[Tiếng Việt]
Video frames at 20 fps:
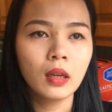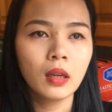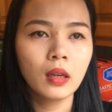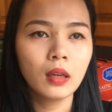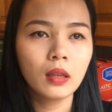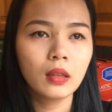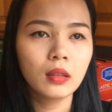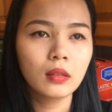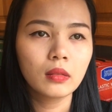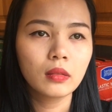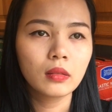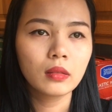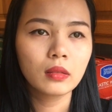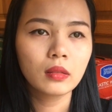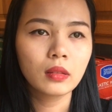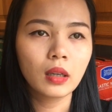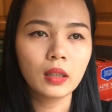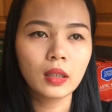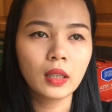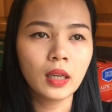
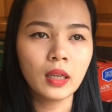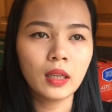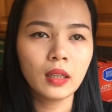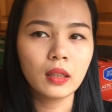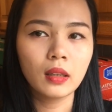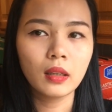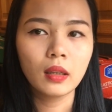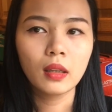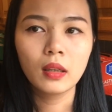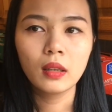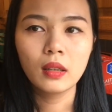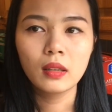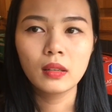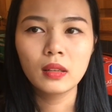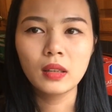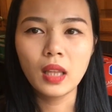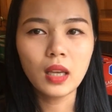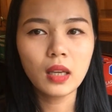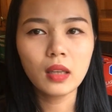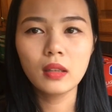uh, cực kỳ
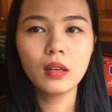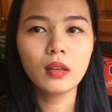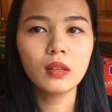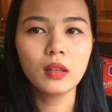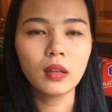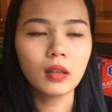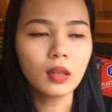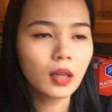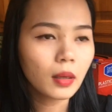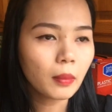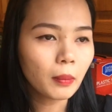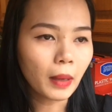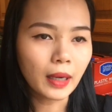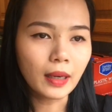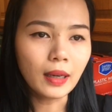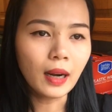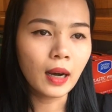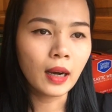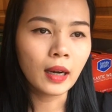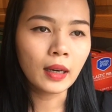tiếc cho những cái
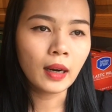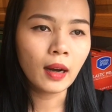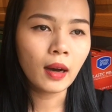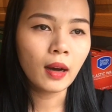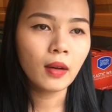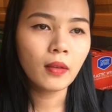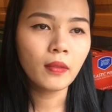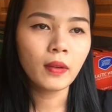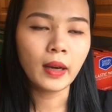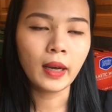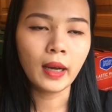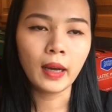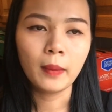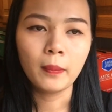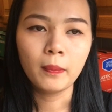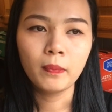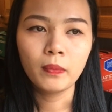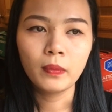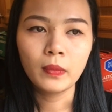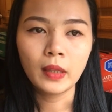mảnh đời đó và
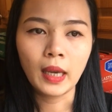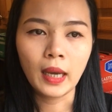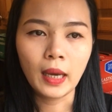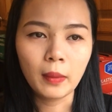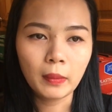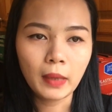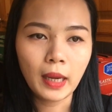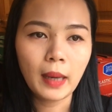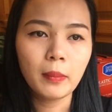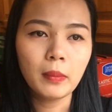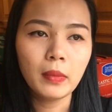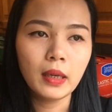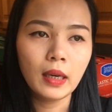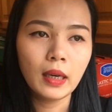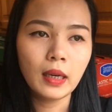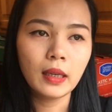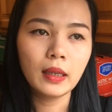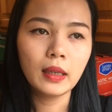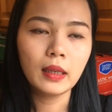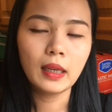ngày hôm nay mình
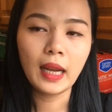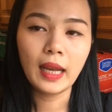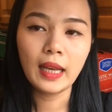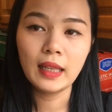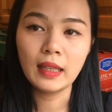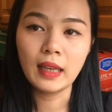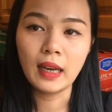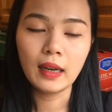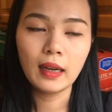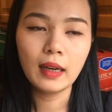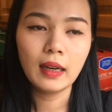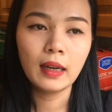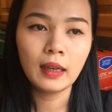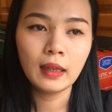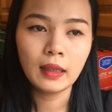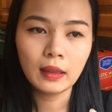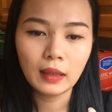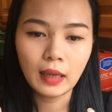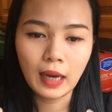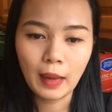lên đây nhận
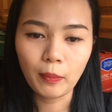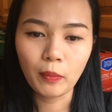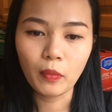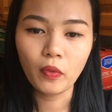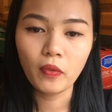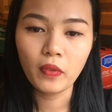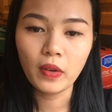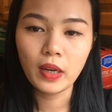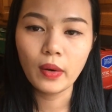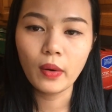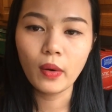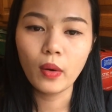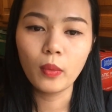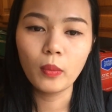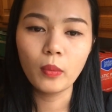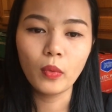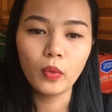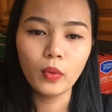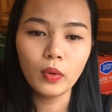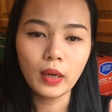à, làm video
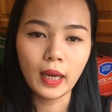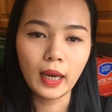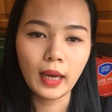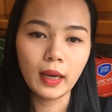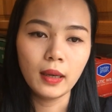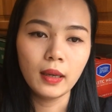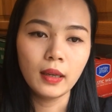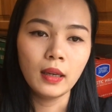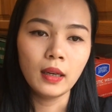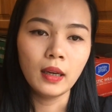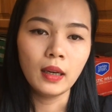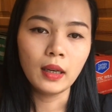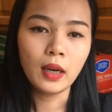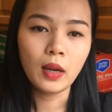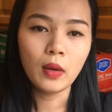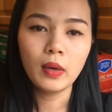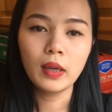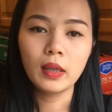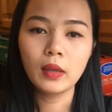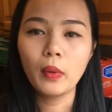muốn là
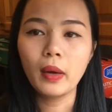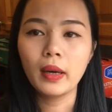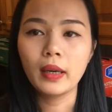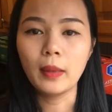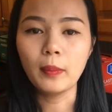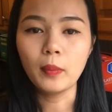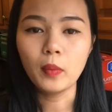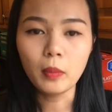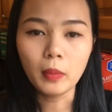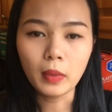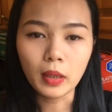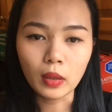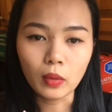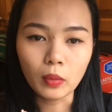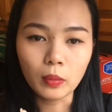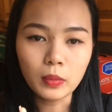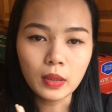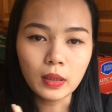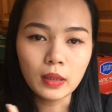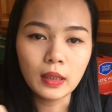nêu đến quan điểm của mình
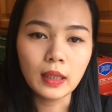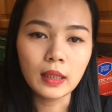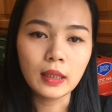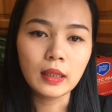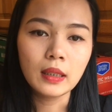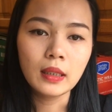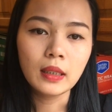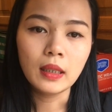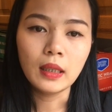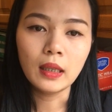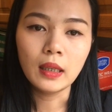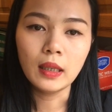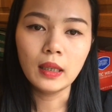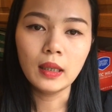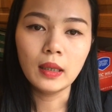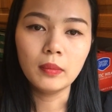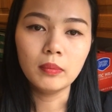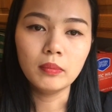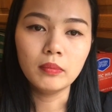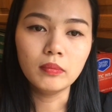cũng như là
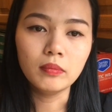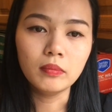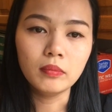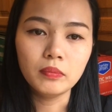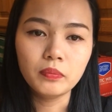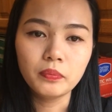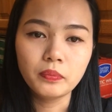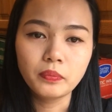um,